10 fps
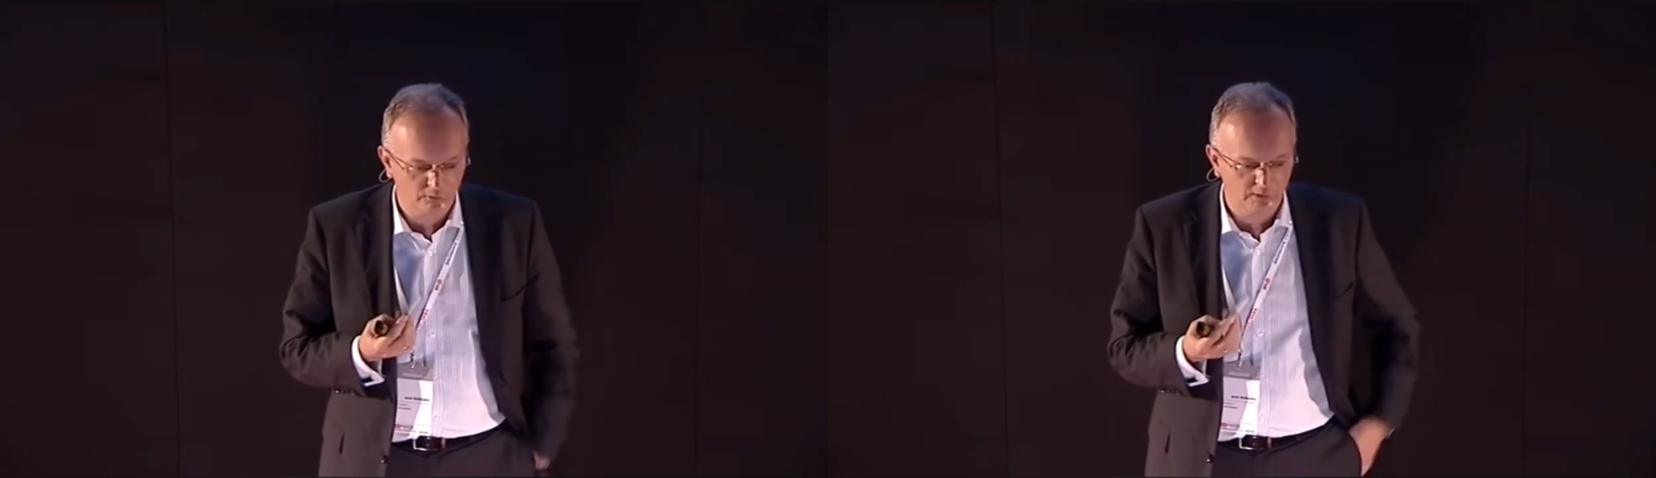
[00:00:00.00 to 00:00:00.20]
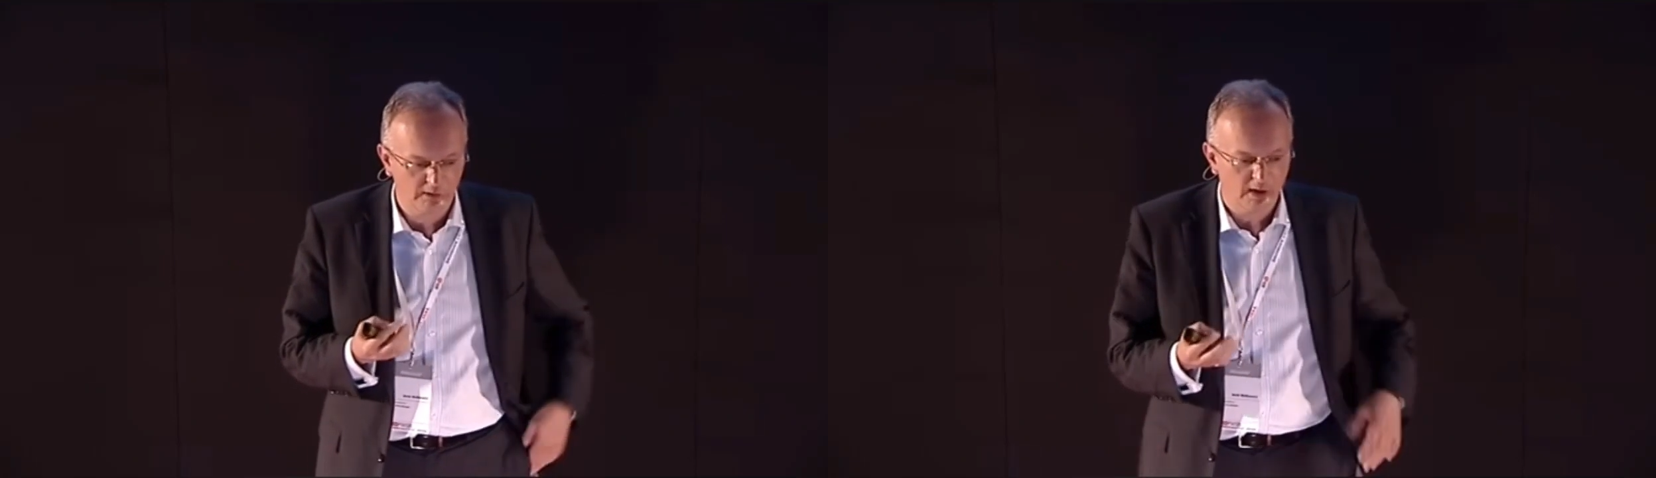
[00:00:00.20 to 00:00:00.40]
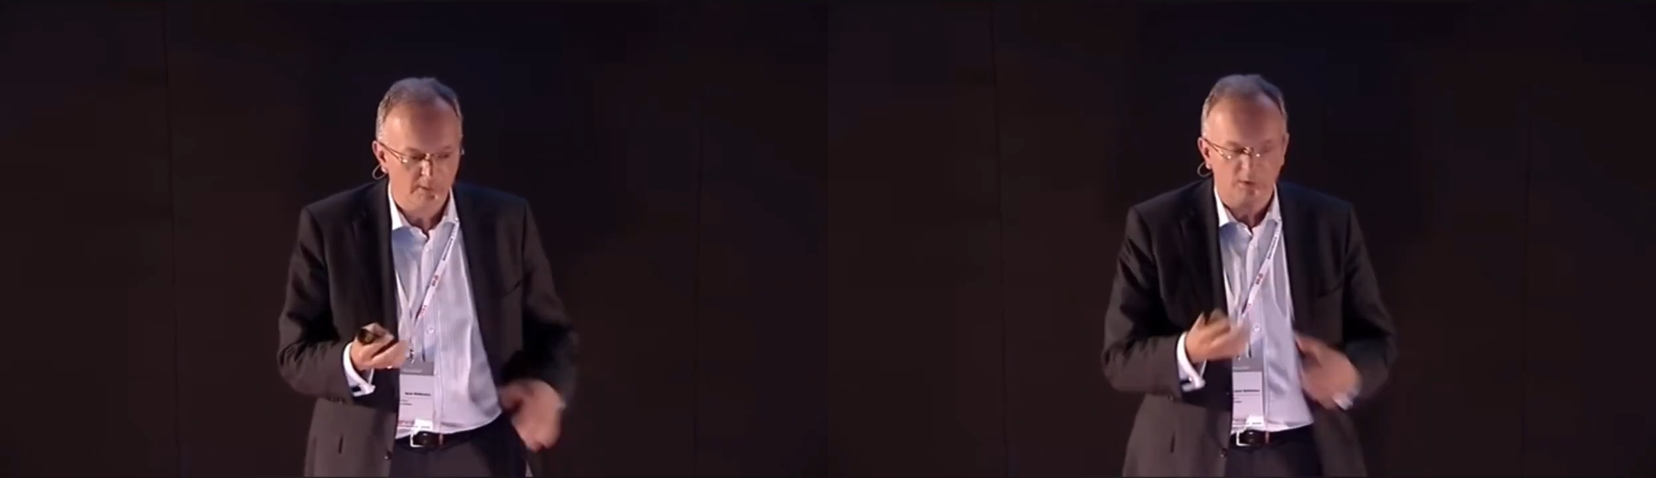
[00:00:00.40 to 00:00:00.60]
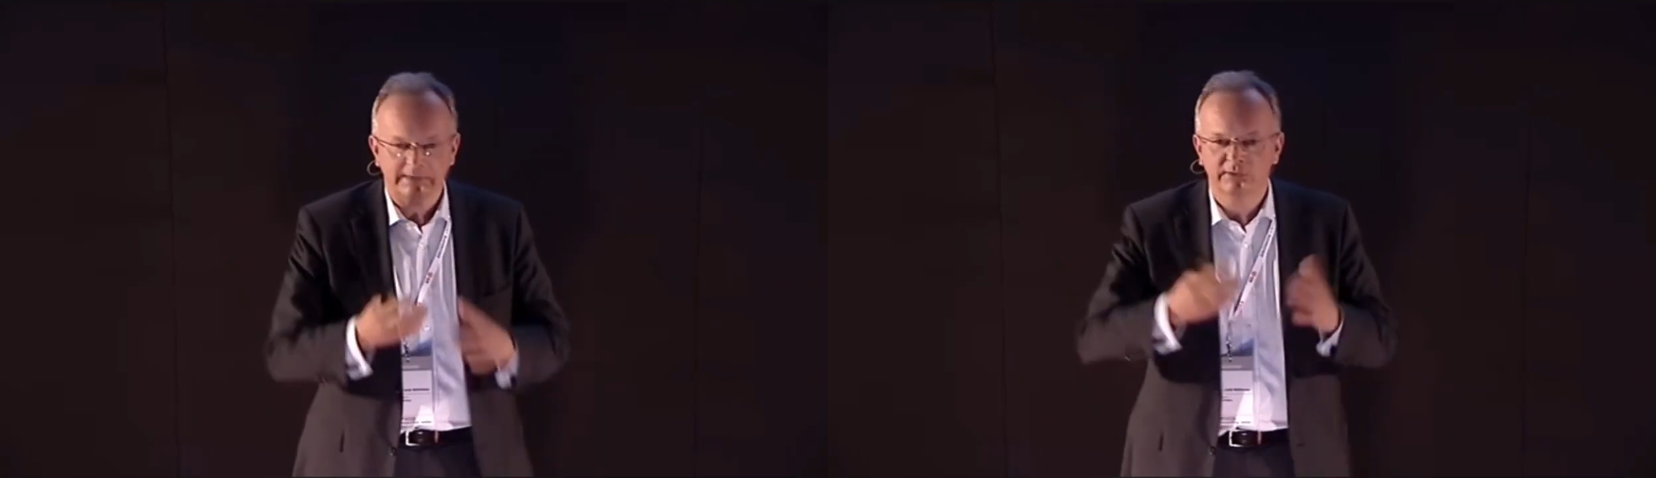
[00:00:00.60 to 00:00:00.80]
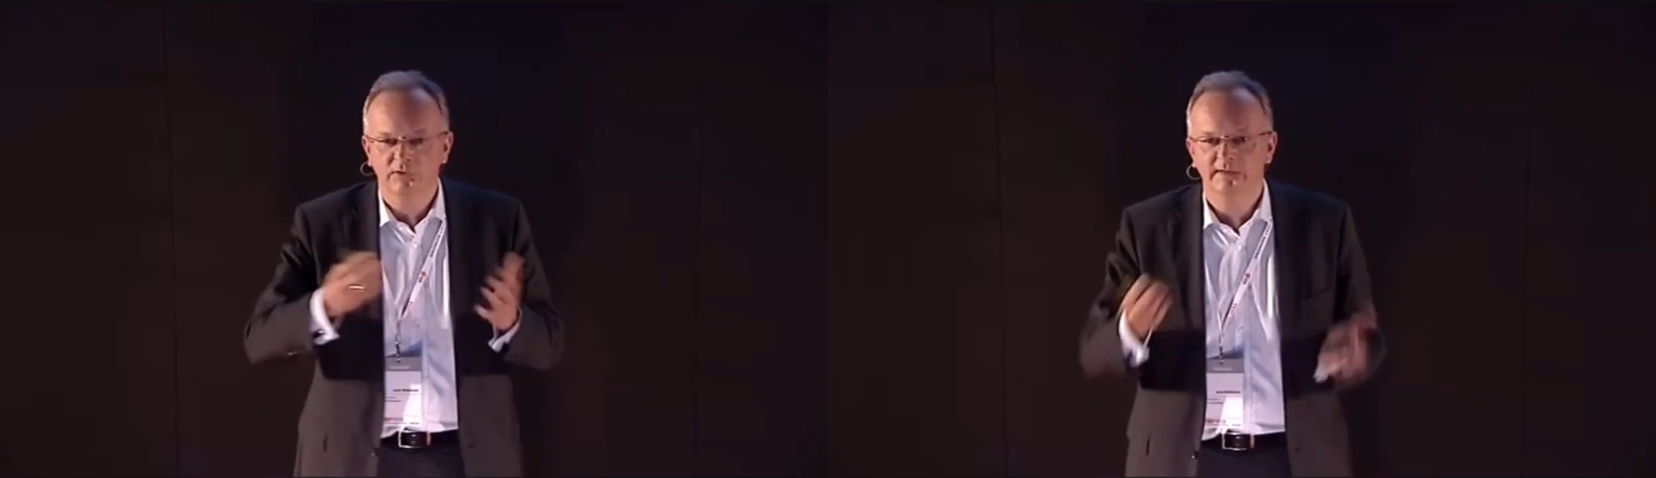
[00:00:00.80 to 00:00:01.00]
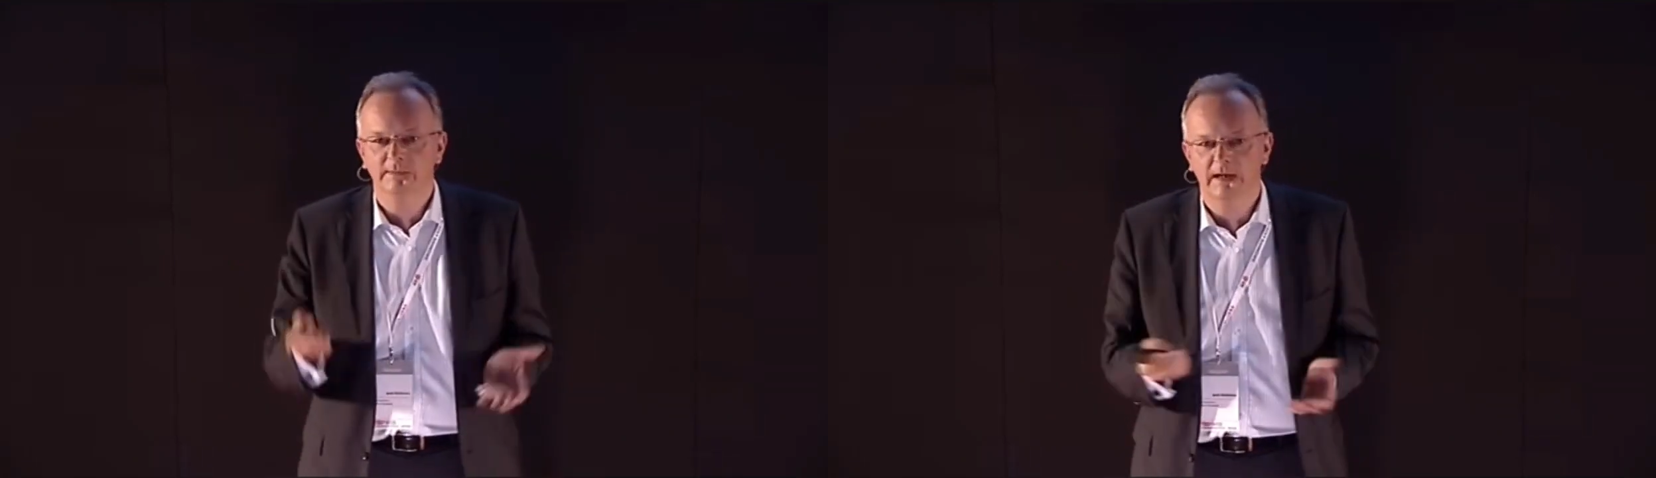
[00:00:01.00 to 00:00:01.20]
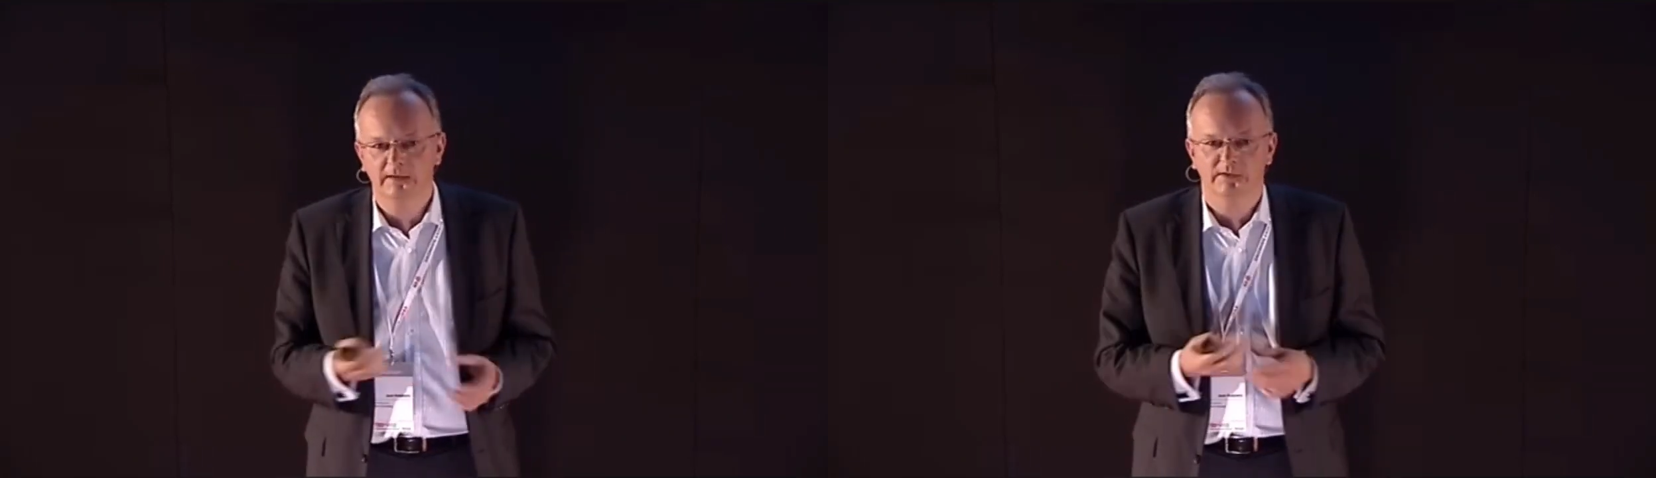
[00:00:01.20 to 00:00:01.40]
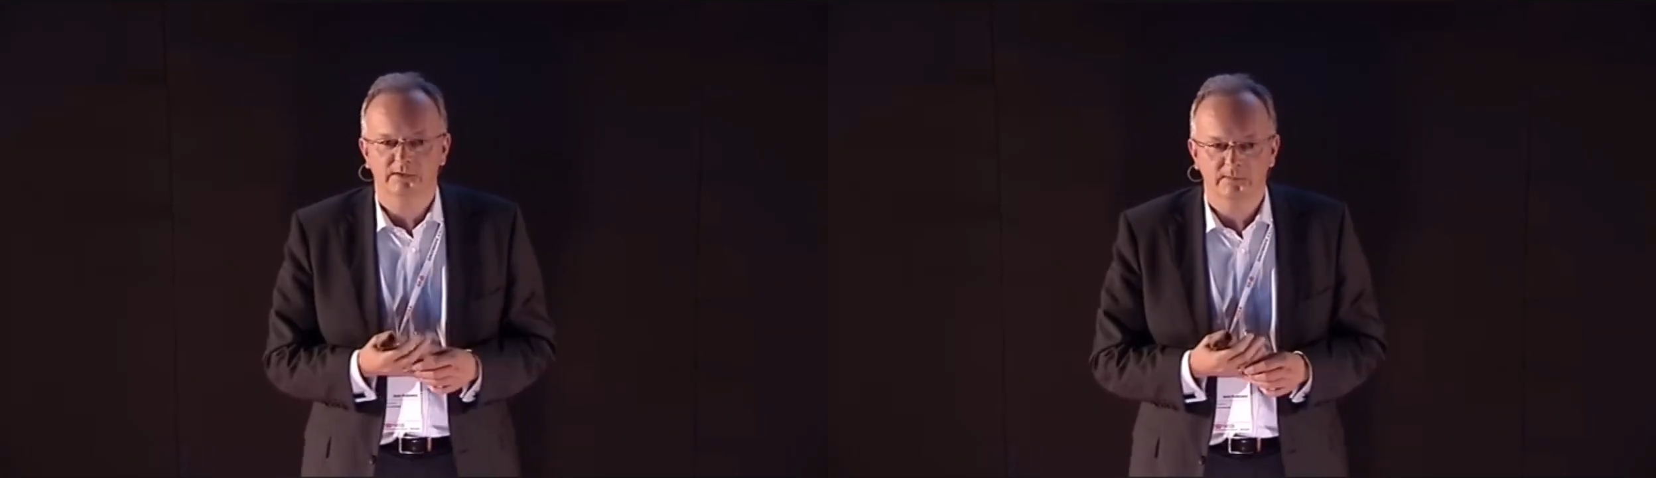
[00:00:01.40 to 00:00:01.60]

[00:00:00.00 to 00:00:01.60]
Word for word: czyli poznać jego smaki.